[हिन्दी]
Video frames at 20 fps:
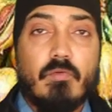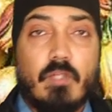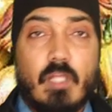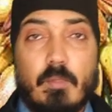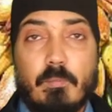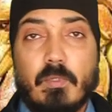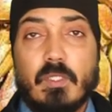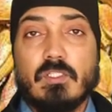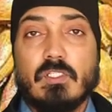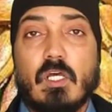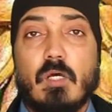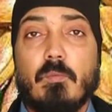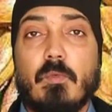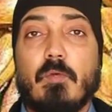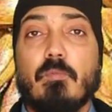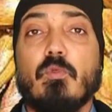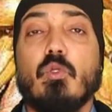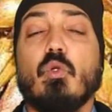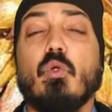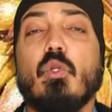फिर आपके सामने
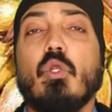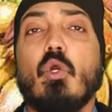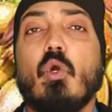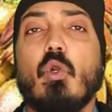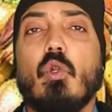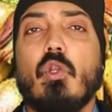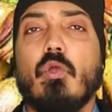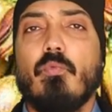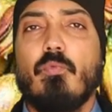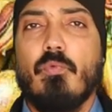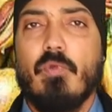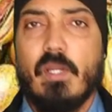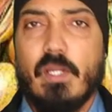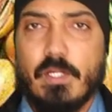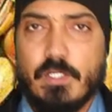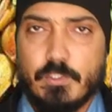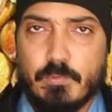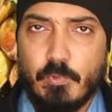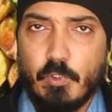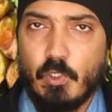हम यूनिक और
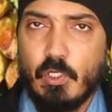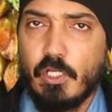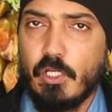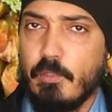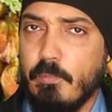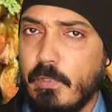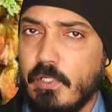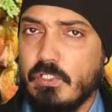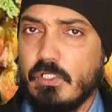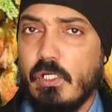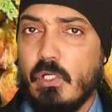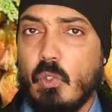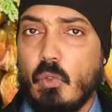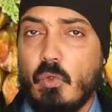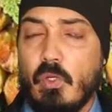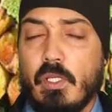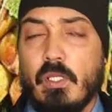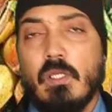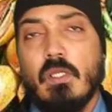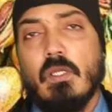डिफरेंट्स वीडियो लेके प्रेजेंट
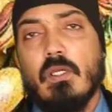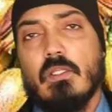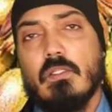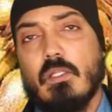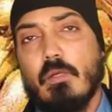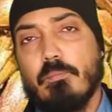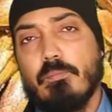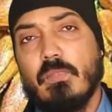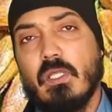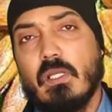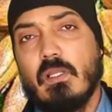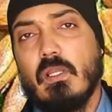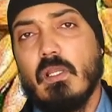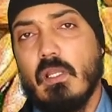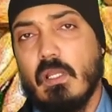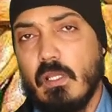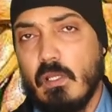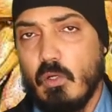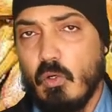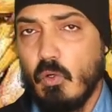होंगे तब तक के
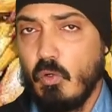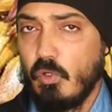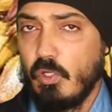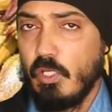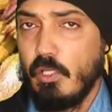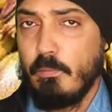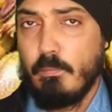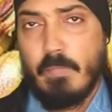लिए ओके